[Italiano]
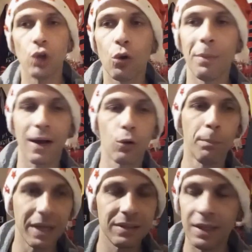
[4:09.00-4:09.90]
un gioco ma
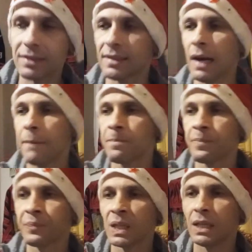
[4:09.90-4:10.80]
compattezza
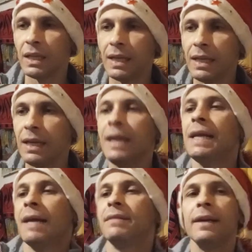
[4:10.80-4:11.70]
e, e
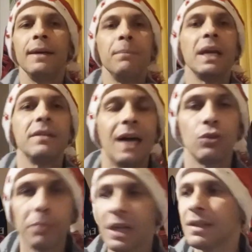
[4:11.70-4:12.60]
niente,
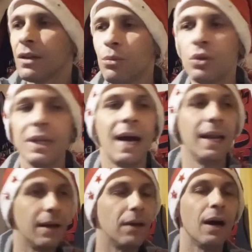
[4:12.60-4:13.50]
meritato, meritato
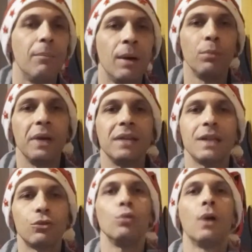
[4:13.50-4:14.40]
mondiale, abbiamo il
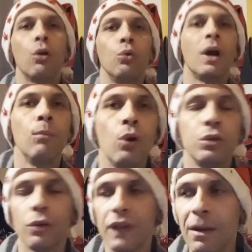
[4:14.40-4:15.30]
meritato numero uno al
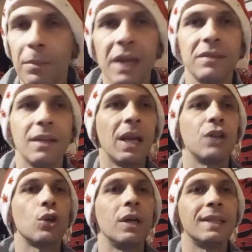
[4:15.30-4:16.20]
mondo finalmente per
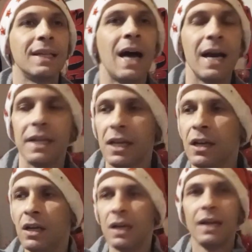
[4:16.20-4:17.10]
la gioia da
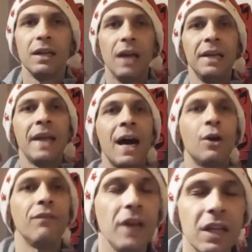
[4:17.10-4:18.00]
Dani il
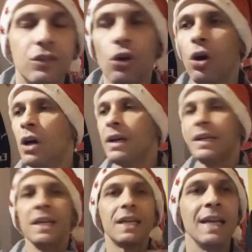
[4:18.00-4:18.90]
nano ha vinto,
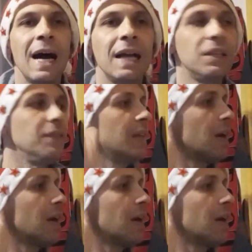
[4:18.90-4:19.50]
inchinatevi